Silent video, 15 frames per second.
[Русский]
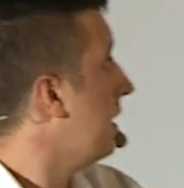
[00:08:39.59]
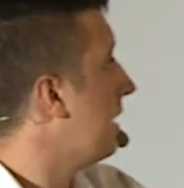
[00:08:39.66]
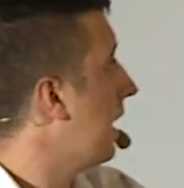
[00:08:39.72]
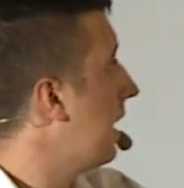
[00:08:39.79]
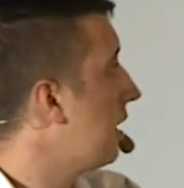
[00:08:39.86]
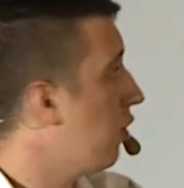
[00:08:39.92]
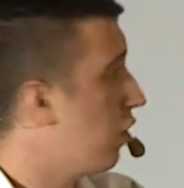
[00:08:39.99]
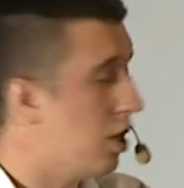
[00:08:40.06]

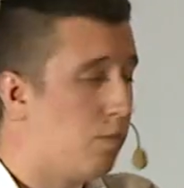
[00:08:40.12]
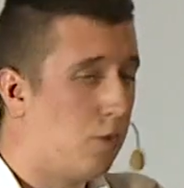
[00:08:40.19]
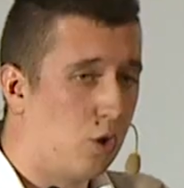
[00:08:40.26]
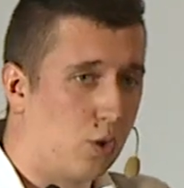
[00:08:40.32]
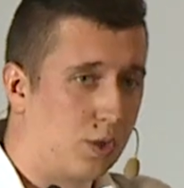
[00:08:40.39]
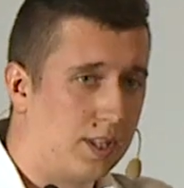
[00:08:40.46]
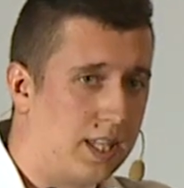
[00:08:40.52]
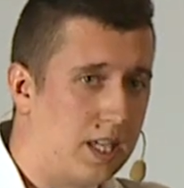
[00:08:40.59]
Те, которые
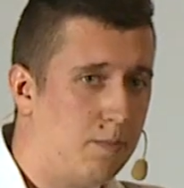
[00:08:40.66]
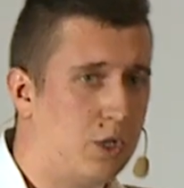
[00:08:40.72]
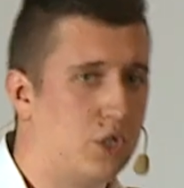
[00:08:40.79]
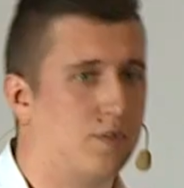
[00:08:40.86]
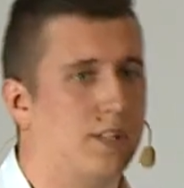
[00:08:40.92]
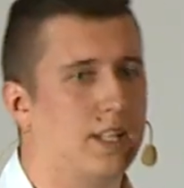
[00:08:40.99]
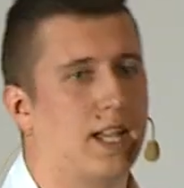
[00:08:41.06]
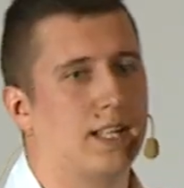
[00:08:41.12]
могут на
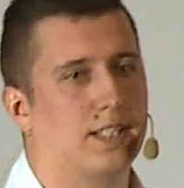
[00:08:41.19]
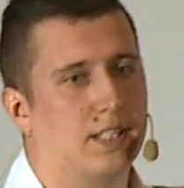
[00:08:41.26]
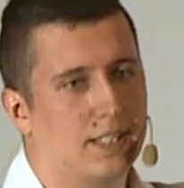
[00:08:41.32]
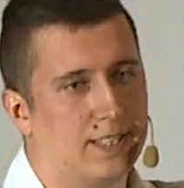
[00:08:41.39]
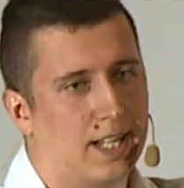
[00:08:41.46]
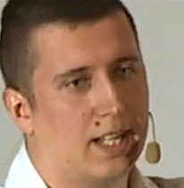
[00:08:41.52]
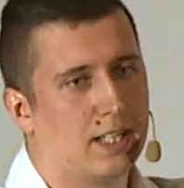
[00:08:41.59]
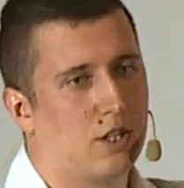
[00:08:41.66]
имидж влиять,
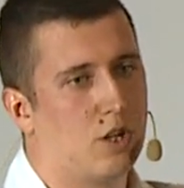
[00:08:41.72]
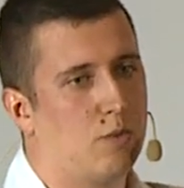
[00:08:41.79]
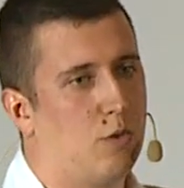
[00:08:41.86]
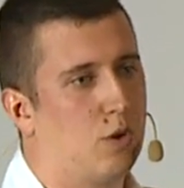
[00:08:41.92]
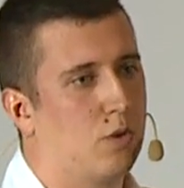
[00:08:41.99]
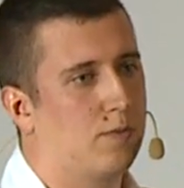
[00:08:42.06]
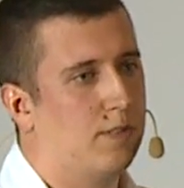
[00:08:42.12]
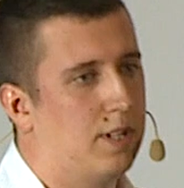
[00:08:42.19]
и те, которые
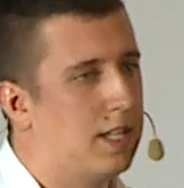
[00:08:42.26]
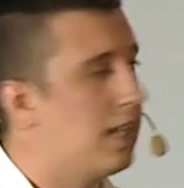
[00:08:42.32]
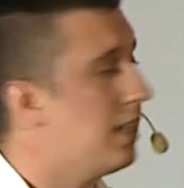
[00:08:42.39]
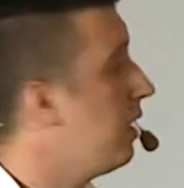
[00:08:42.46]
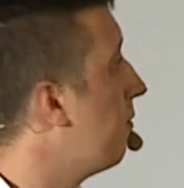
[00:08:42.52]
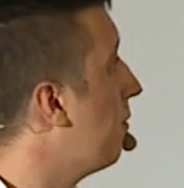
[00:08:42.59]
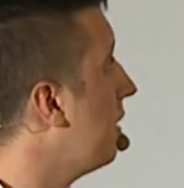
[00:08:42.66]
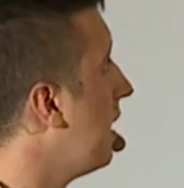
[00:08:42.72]
могут
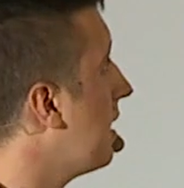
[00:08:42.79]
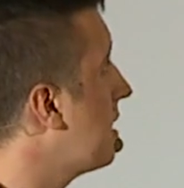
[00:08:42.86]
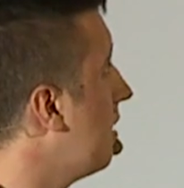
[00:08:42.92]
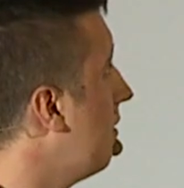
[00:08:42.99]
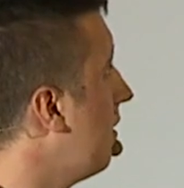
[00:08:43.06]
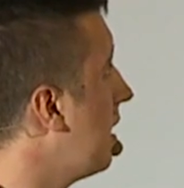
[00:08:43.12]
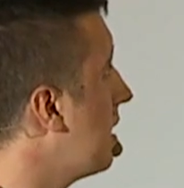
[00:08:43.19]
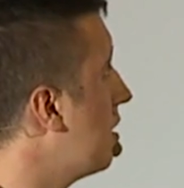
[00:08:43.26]
влиять на
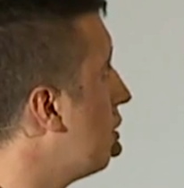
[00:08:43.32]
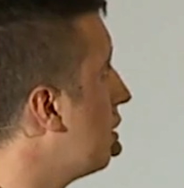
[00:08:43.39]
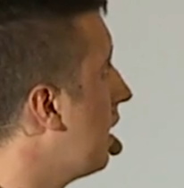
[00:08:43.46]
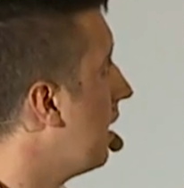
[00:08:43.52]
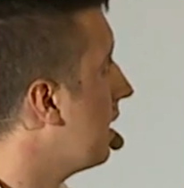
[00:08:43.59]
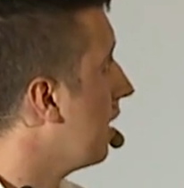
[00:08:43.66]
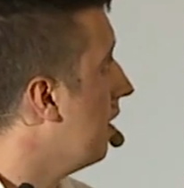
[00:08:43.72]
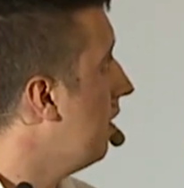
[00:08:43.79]
финансовые
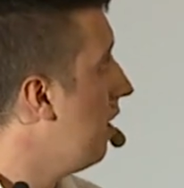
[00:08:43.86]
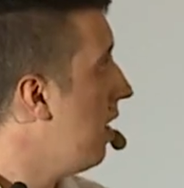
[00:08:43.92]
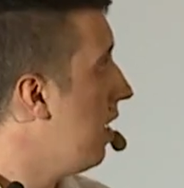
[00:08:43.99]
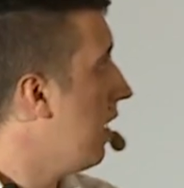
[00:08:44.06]
результаты.